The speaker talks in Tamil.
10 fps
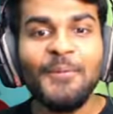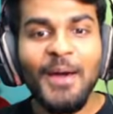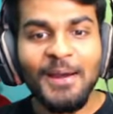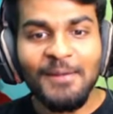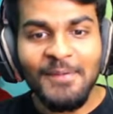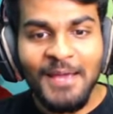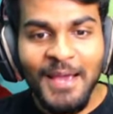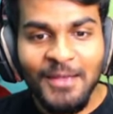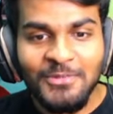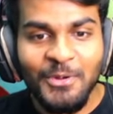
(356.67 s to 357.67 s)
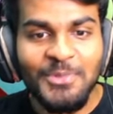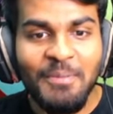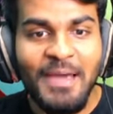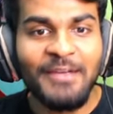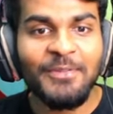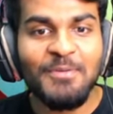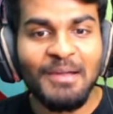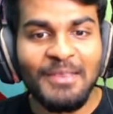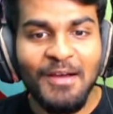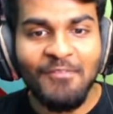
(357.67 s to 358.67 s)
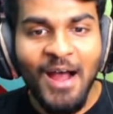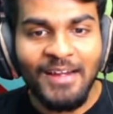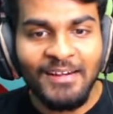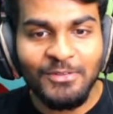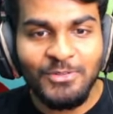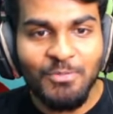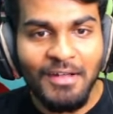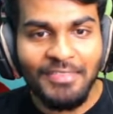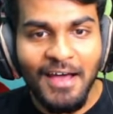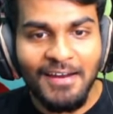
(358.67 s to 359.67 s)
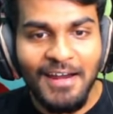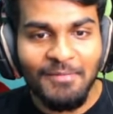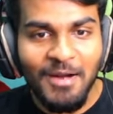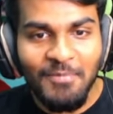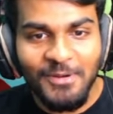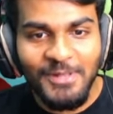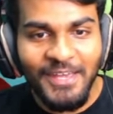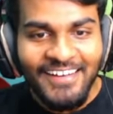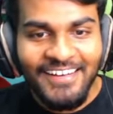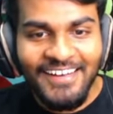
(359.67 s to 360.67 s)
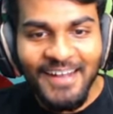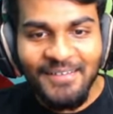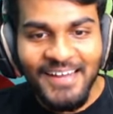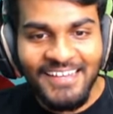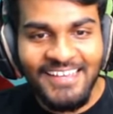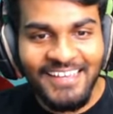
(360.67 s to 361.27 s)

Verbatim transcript: வேற லெவலுங்க சோ இந்த பைக் வந்து பாத்தீங்கன்னா வாட்டர்ல சும்மா தாராளமா போகுது கவரி